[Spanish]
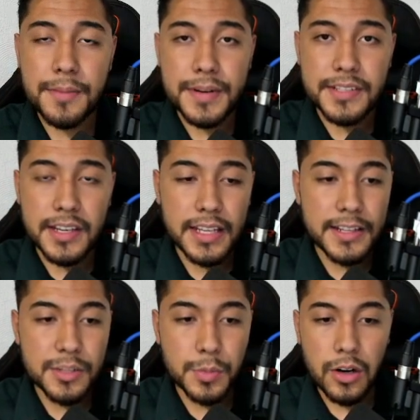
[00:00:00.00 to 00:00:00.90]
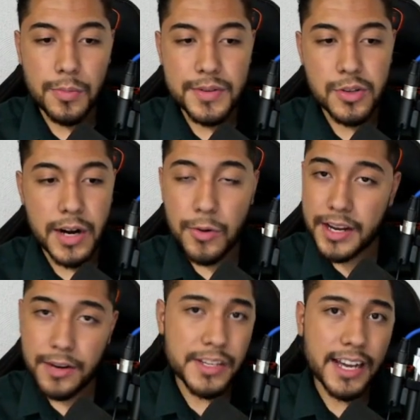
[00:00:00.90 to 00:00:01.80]
del presidente Andrés Manuel López
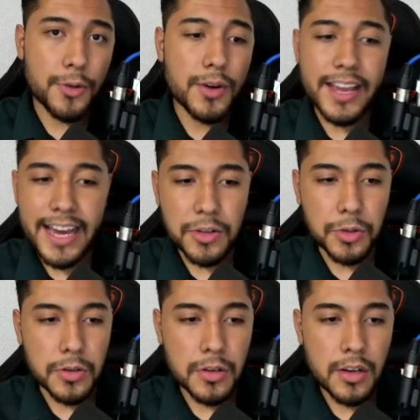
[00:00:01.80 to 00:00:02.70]
Obrador que no se quedó callado